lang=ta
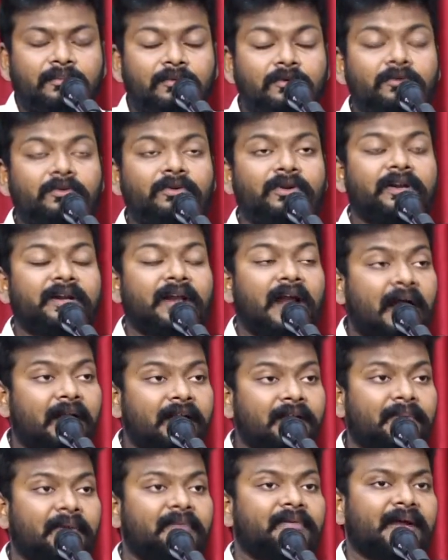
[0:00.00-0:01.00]
மூன்று
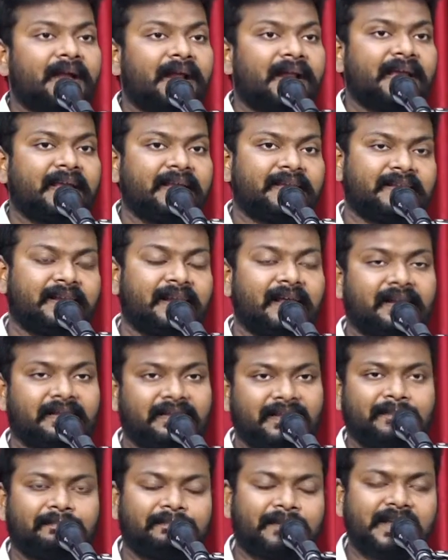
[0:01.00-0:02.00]
அனுபவங்களை
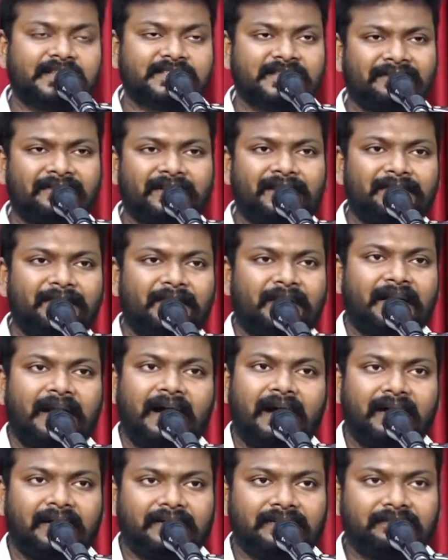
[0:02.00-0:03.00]
இதிலிருந்து பேச
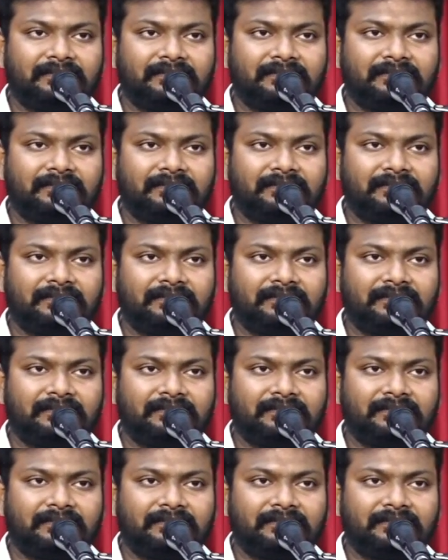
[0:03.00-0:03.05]
விரும்புகிறார்